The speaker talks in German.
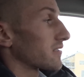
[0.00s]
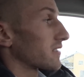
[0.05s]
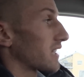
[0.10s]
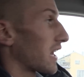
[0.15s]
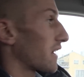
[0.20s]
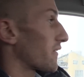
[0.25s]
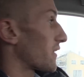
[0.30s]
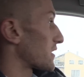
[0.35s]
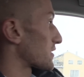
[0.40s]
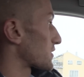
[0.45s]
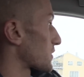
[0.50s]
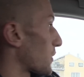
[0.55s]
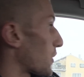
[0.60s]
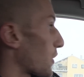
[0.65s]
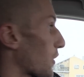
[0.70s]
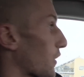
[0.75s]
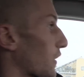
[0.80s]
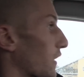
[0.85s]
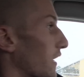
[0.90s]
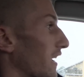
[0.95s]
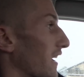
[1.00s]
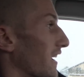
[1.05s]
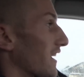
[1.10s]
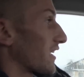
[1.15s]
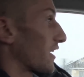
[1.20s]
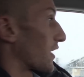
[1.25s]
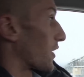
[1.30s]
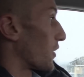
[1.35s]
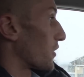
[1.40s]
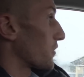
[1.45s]
teilweise auch
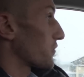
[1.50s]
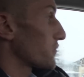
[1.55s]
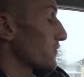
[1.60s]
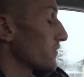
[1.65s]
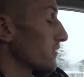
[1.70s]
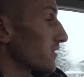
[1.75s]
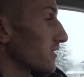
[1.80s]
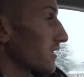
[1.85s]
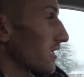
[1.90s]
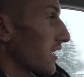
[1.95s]
gelaufen